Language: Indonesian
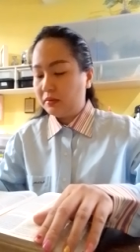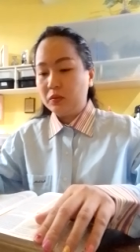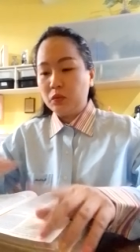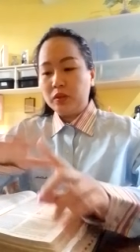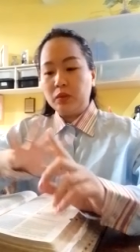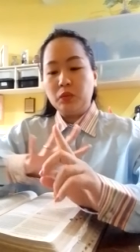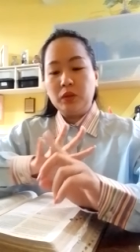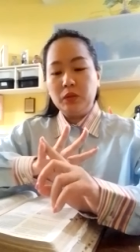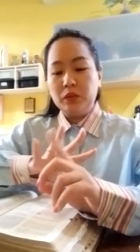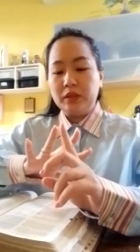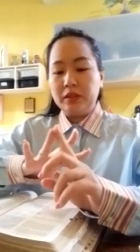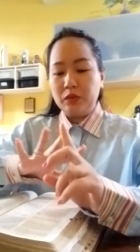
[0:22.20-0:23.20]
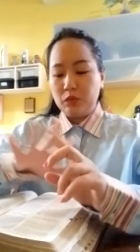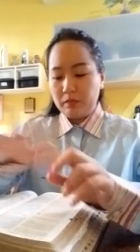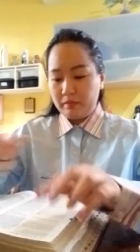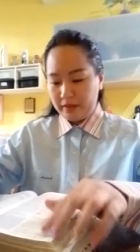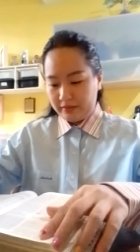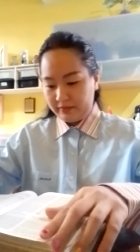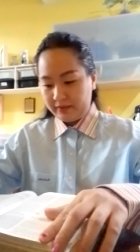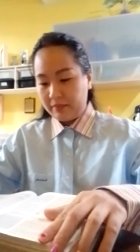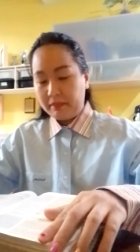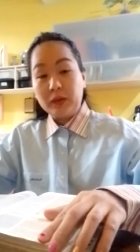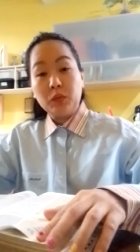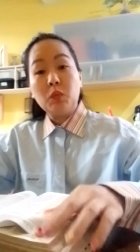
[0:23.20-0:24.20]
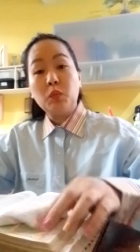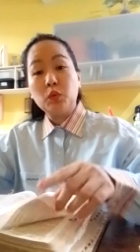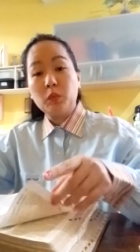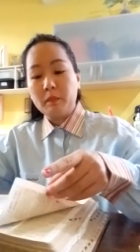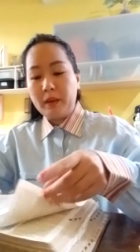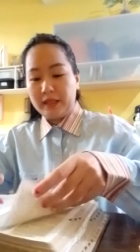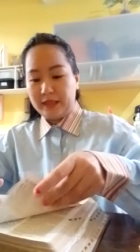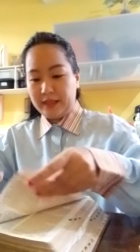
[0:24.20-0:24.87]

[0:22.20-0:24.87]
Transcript: 22, 23, 24 sampai 24